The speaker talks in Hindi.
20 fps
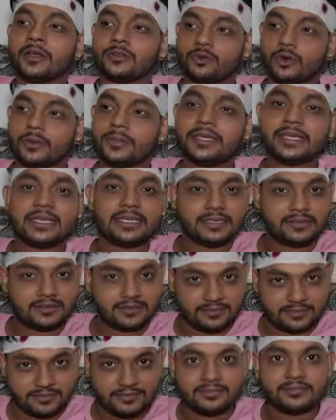तो अभी
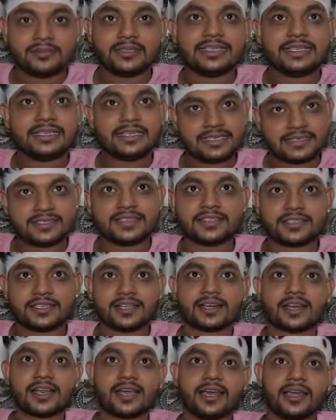ये सीन
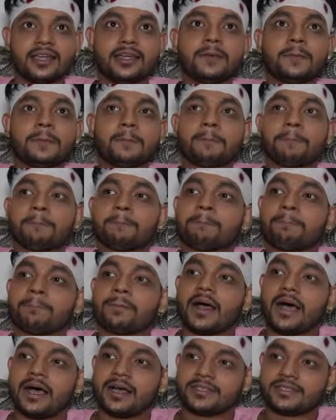चल रहा है
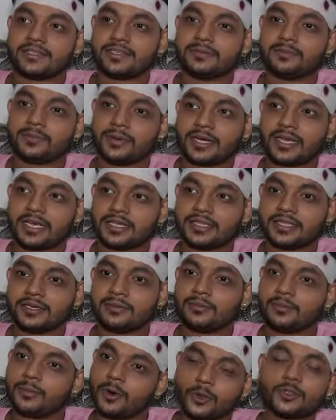आज पहला
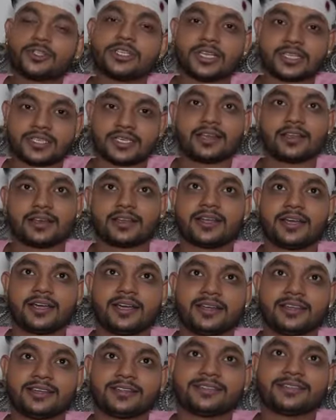दिन बहुत ही अच्छा लग रहा
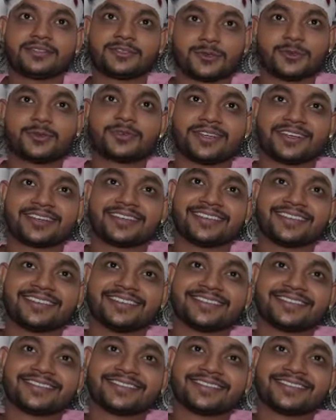है शूट करके